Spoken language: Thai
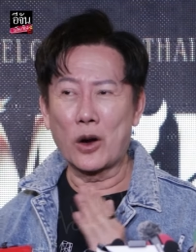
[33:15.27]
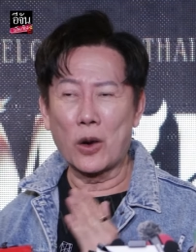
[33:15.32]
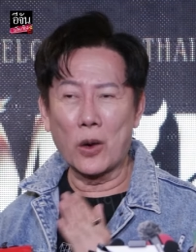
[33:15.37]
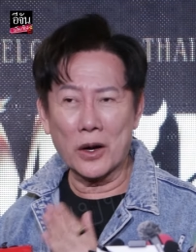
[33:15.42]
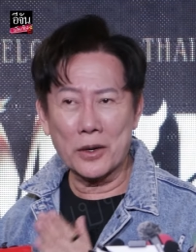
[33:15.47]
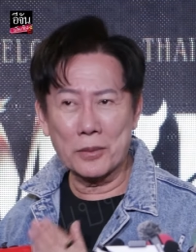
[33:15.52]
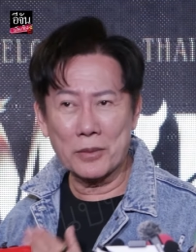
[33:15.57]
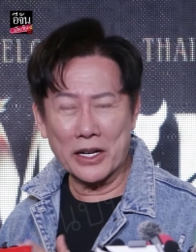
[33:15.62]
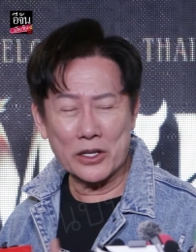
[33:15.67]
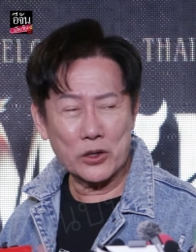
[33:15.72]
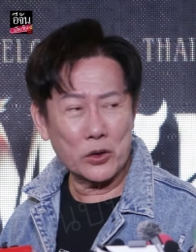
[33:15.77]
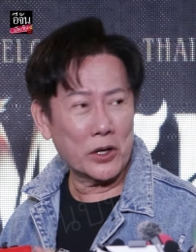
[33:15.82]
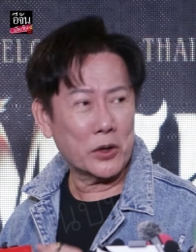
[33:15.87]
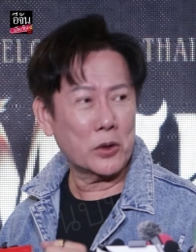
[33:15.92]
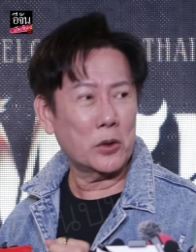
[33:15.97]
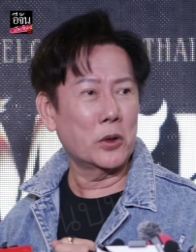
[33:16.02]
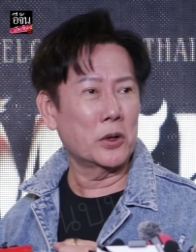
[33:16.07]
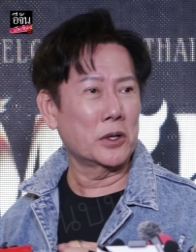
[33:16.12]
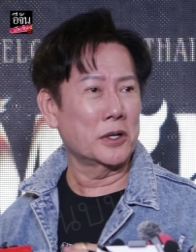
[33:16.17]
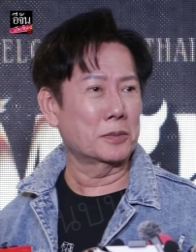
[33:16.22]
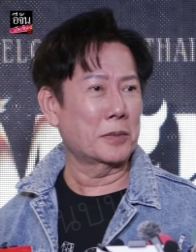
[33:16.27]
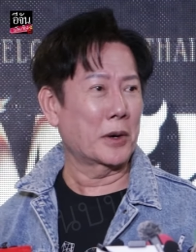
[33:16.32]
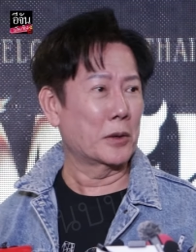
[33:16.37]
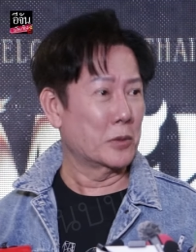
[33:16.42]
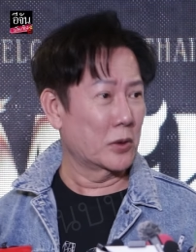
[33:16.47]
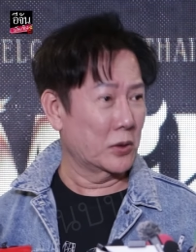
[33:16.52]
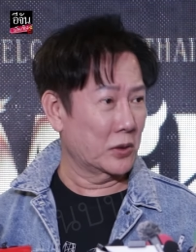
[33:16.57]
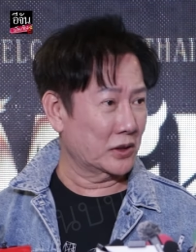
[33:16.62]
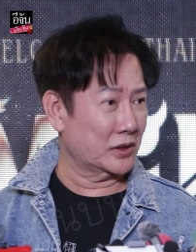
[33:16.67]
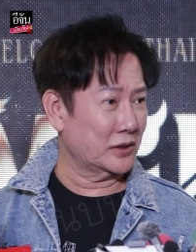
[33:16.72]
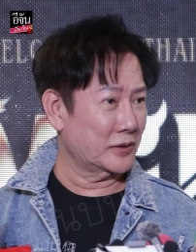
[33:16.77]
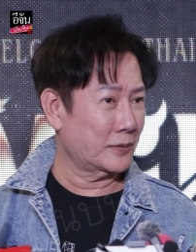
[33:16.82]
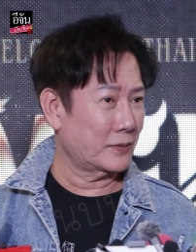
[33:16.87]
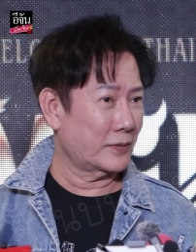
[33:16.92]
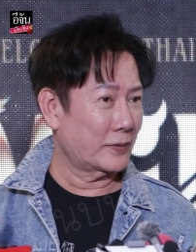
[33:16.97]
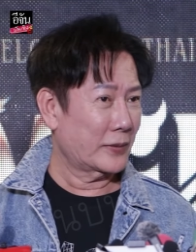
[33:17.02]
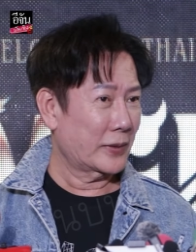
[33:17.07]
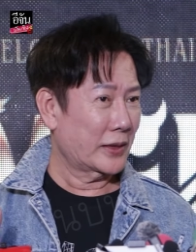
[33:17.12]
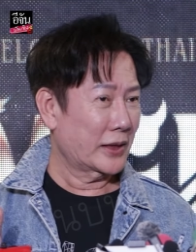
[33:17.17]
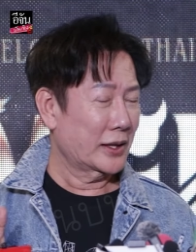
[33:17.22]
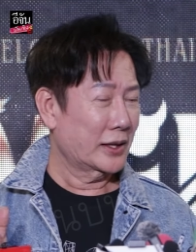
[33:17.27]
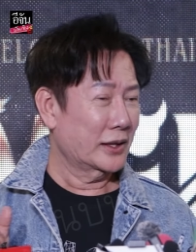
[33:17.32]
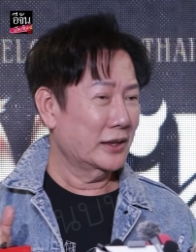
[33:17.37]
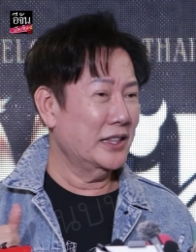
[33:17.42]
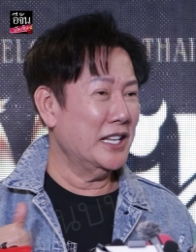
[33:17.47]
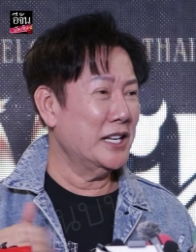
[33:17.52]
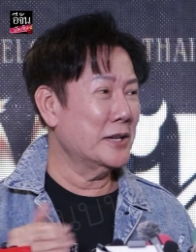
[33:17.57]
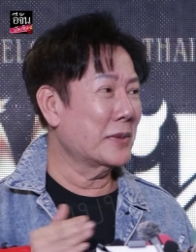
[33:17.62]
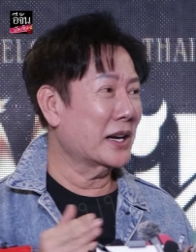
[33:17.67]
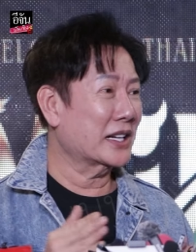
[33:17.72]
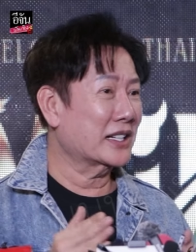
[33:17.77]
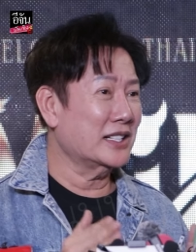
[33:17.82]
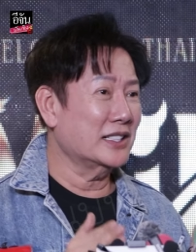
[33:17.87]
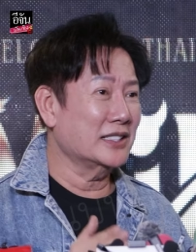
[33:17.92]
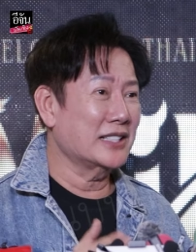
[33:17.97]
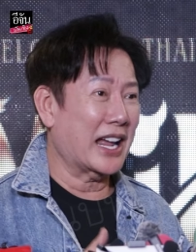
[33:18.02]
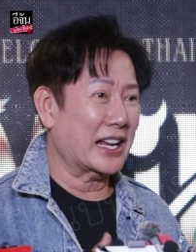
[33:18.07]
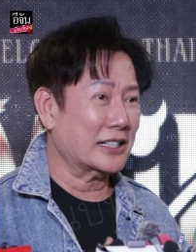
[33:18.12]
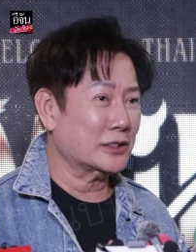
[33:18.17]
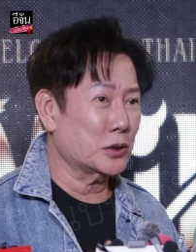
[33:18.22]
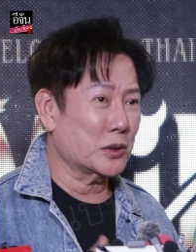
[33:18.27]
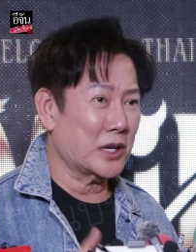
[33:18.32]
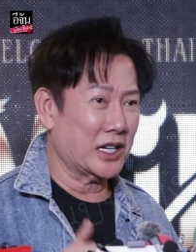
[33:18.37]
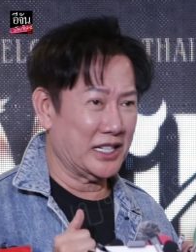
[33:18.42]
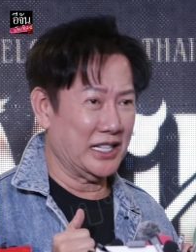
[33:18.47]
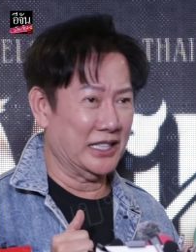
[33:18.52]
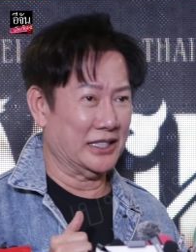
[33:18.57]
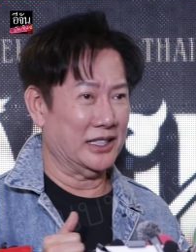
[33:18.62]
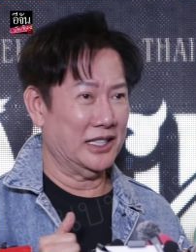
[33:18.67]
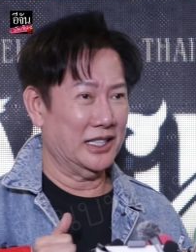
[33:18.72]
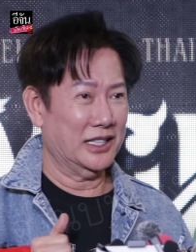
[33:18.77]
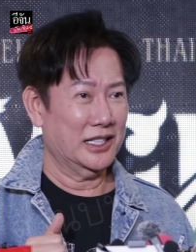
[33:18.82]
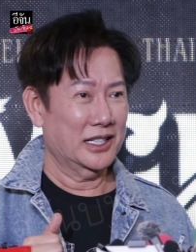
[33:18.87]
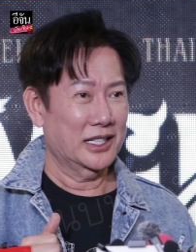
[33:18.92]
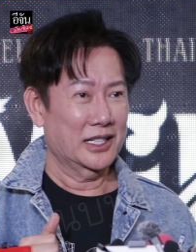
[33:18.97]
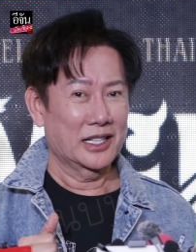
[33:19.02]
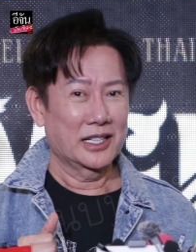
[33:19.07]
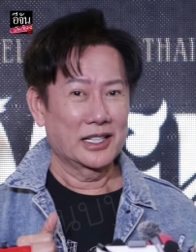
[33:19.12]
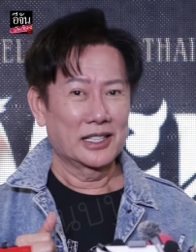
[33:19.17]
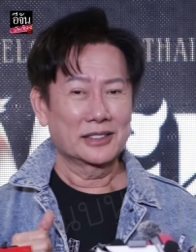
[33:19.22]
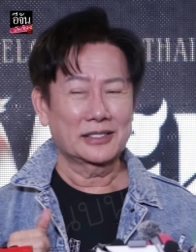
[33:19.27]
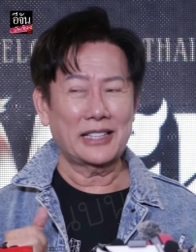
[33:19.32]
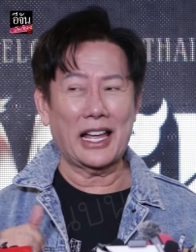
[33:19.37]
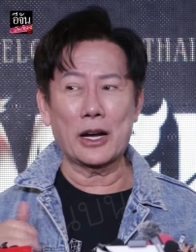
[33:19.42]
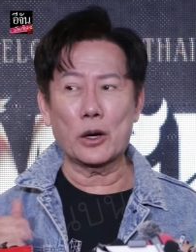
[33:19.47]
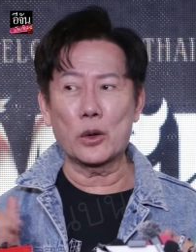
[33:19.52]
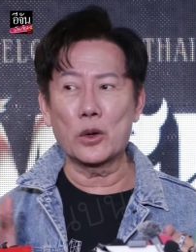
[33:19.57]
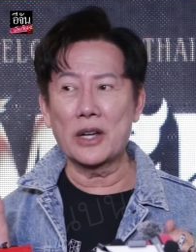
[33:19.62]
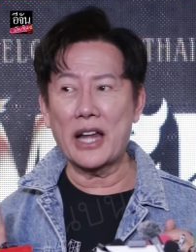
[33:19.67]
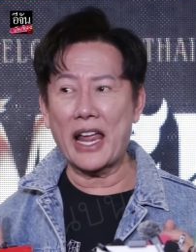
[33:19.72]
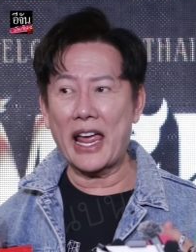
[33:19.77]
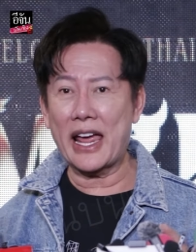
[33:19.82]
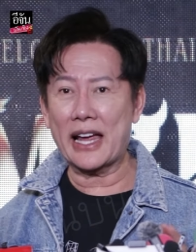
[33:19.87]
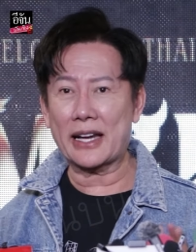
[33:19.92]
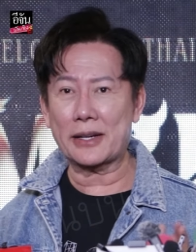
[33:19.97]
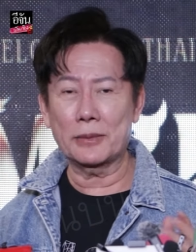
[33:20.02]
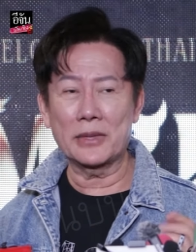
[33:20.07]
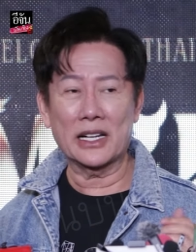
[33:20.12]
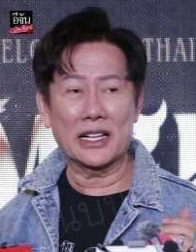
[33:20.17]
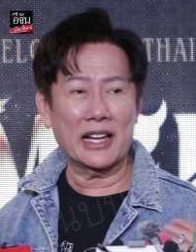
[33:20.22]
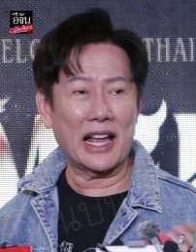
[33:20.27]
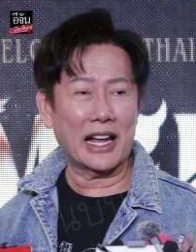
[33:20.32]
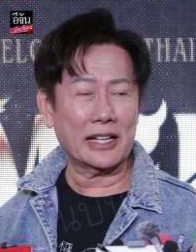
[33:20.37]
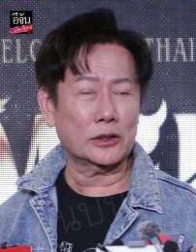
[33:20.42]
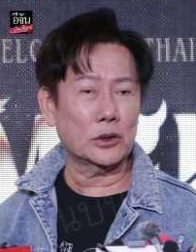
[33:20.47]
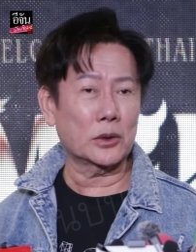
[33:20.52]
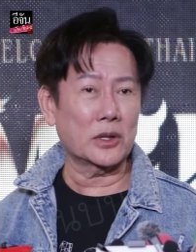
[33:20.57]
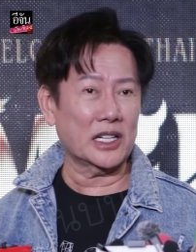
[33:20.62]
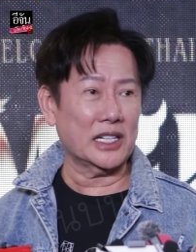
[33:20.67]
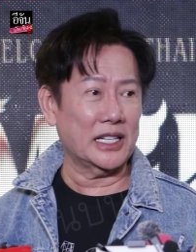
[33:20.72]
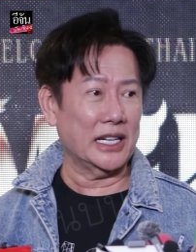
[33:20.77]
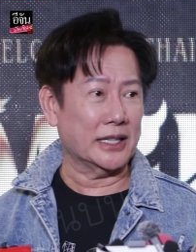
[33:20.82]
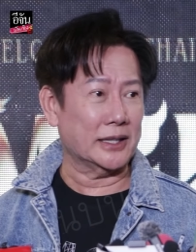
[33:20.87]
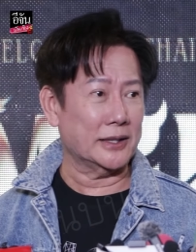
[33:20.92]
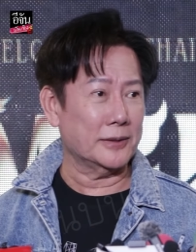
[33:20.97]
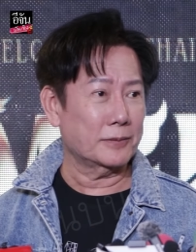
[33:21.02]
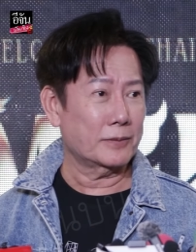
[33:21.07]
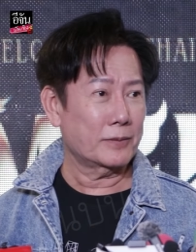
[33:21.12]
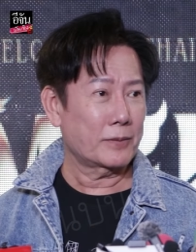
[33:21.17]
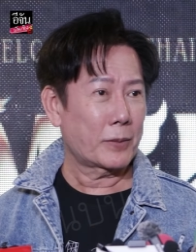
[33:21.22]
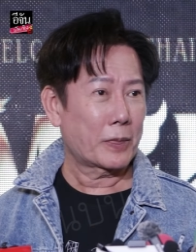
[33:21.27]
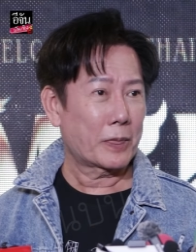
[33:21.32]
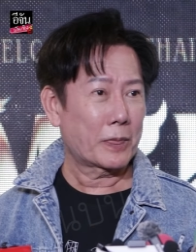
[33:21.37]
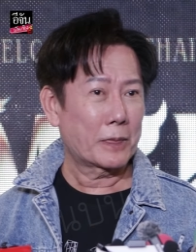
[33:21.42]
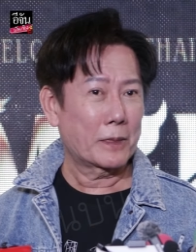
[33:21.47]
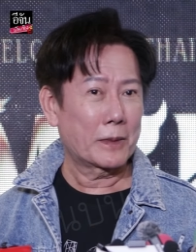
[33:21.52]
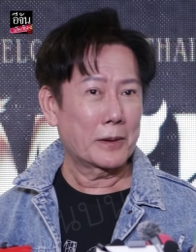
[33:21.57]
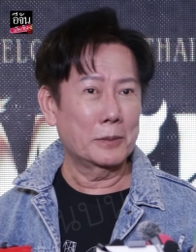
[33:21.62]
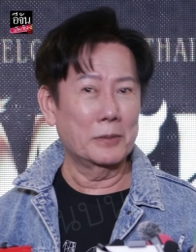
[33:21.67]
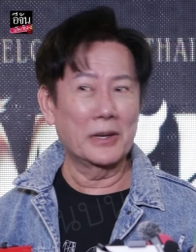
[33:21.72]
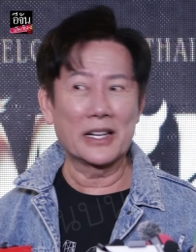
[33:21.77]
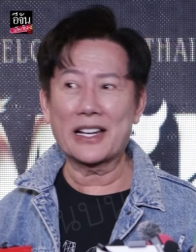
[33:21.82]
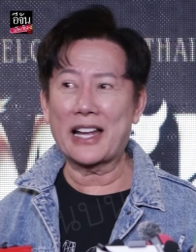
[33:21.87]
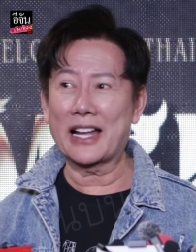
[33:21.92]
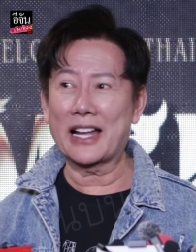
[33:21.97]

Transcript: คนมาช่วยคุณโปรโมทนี่มันคือนักธุรกิจถ้าคุณแอคเหมือนนักธุรกิจเหมือน